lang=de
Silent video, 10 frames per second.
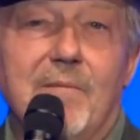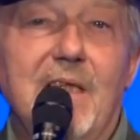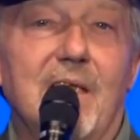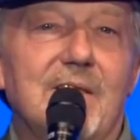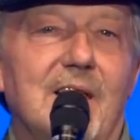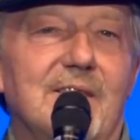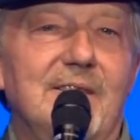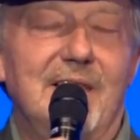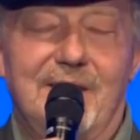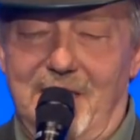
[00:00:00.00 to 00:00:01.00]

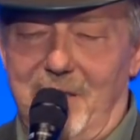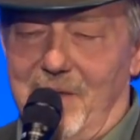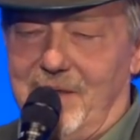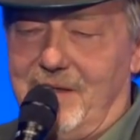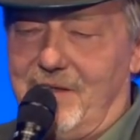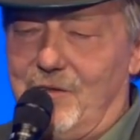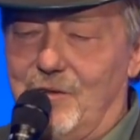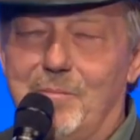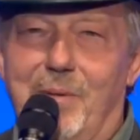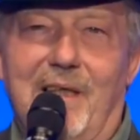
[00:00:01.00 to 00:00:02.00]
Niedersachsen ist demnach die
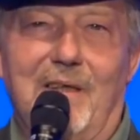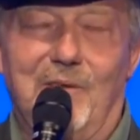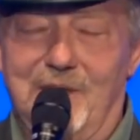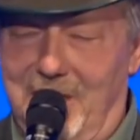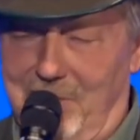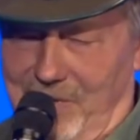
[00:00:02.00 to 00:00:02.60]
Zuchtperle unter den